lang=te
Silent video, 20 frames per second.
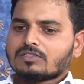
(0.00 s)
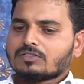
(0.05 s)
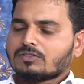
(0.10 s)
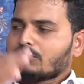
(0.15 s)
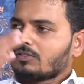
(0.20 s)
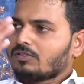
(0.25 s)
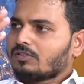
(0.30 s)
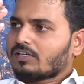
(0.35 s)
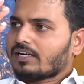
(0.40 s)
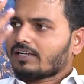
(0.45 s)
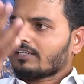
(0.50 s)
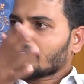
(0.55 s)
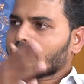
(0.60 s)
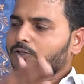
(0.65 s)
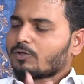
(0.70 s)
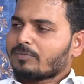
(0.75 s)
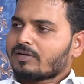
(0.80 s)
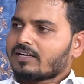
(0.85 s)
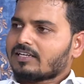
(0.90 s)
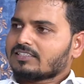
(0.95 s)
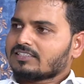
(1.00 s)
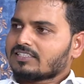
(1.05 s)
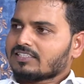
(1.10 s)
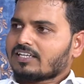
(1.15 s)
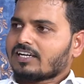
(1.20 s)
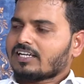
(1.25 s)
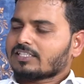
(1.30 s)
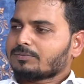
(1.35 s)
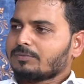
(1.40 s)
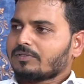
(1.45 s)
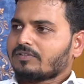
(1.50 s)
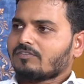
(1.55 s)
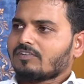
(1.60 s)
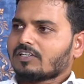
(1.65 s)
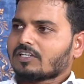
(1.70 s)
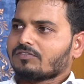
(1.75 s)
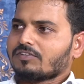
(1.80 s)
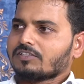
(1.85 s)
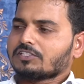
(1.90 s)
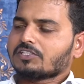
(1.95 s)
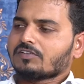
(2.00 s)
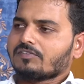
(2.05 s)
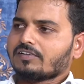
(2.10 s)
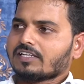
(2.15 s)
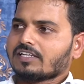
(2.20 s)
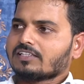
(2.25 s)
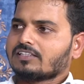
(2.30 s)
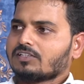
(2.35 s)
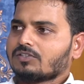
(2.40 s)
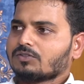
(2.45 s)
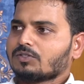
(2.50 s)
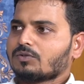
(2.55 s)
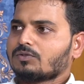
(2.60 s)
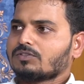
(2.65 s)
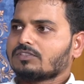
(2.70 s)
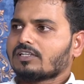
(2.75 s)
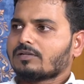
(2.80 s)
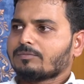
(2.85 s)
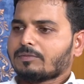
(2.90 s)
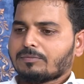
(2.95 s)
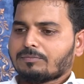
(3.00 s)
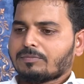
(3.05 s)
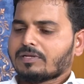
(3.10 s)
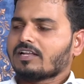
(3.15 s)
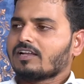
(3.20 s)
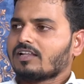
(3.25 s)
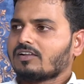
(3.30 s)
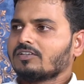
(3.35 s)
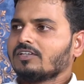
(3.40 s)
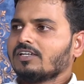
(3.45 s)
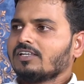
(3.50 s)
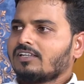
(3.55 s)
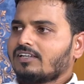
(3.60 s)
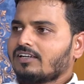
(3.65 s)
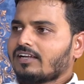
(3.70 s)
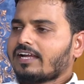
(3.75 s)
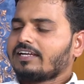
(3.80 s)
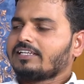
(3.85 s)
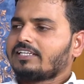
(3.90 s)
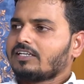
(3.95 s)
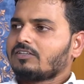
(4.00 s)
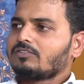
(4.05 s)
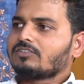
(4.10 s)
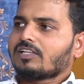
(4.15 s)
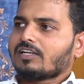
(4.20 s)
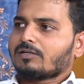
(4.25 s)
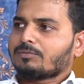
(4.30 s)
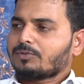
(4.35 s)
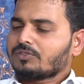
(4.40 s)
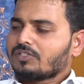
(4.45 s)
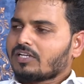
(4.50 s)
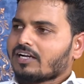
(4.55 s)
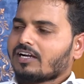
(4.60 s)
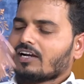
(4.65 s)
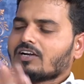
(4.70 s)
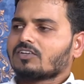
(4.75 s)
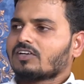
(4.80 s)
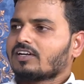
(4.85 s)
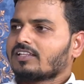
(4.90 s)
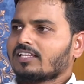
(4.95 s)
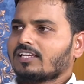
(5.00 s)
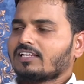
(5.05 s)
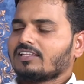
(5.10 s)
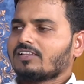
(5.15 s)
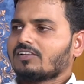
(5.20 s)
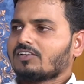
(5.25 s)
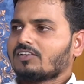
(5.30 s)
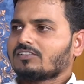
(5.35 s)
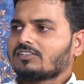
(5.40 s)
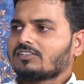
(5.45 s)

అటు కన్యాకుమారి నుంచి కాశ్మీర్ వరకు విచ్చలవిడిగా తిరుగుతూ ఉంటారు మీరు ఇప్పుడే అన్నారు నైట్ ఇడ్ ఉంటారు రేపు పొద్దున ఎక్కడ తెలియదు అని